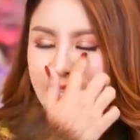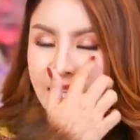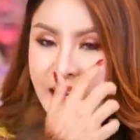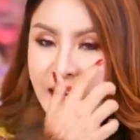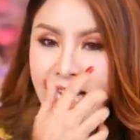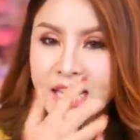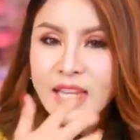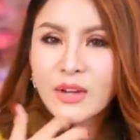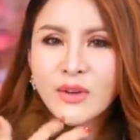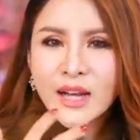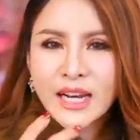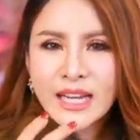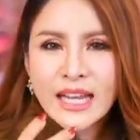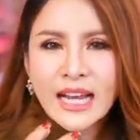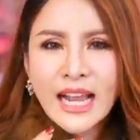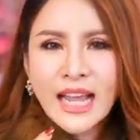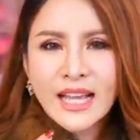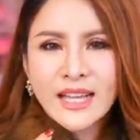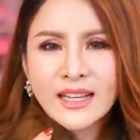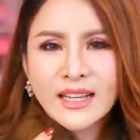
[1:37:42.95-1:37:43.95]
คณะเดียวกัน
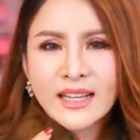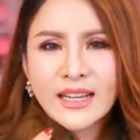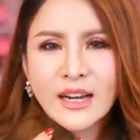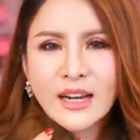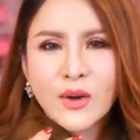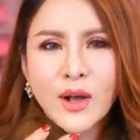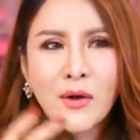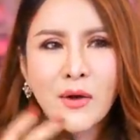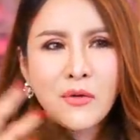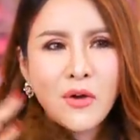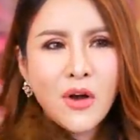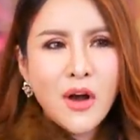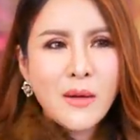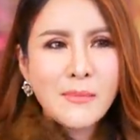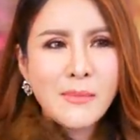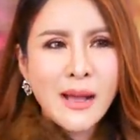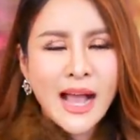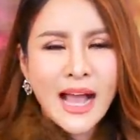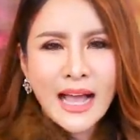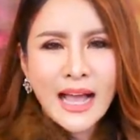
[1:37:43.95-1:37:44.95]
นี่แหละแล้วเขาก็
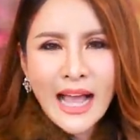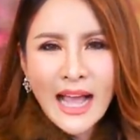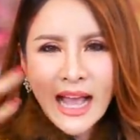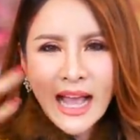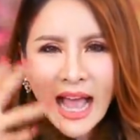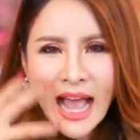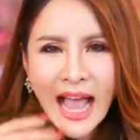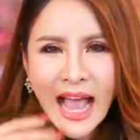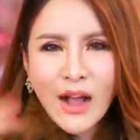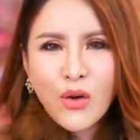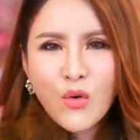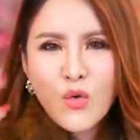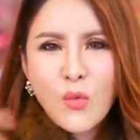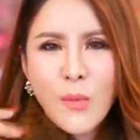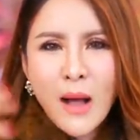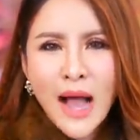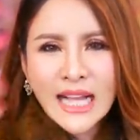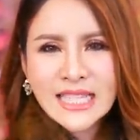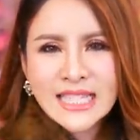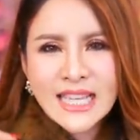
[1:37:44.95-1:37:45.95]
มาหาครู
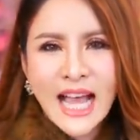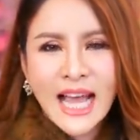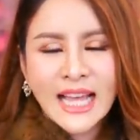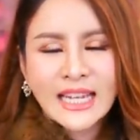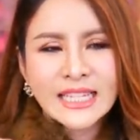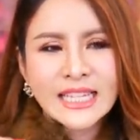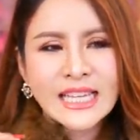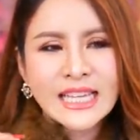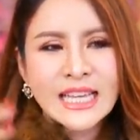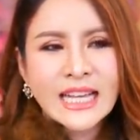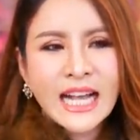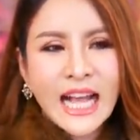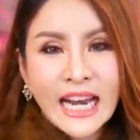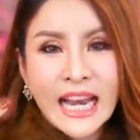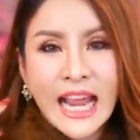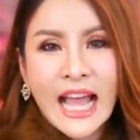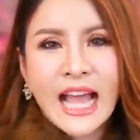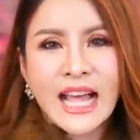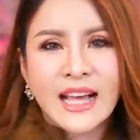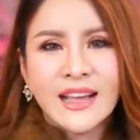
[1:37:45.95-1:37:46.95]
บาอาจารย์ที่ค
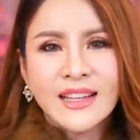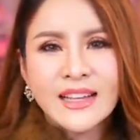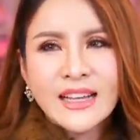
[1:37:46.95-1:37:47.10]
ณะ